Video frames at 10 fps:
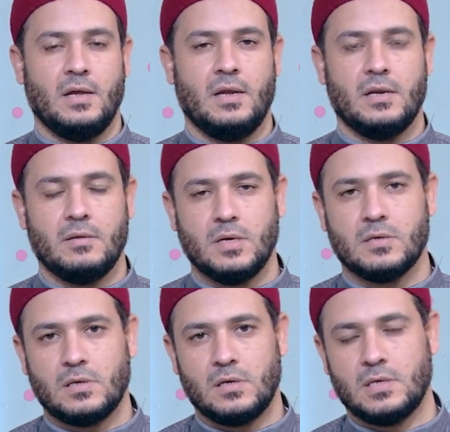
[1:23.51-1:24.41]
لان
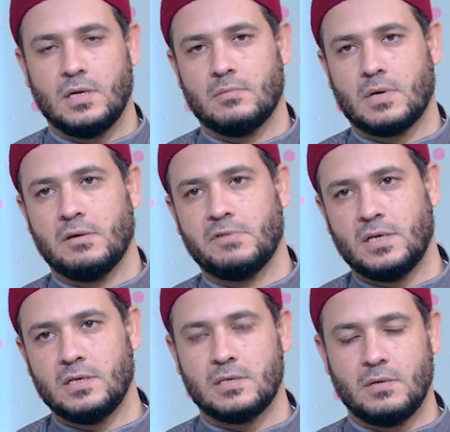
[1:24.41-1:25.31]
النبي صلى الله عليه وسلم كما في
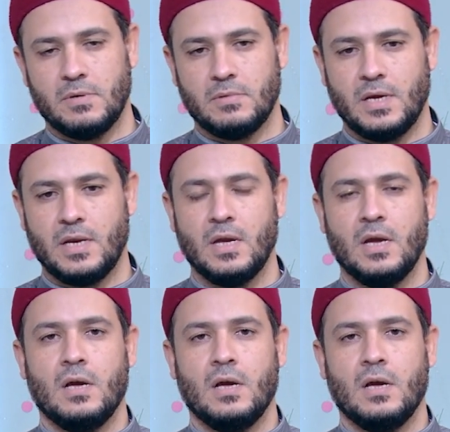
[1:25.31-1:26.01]
حديث تميم الداري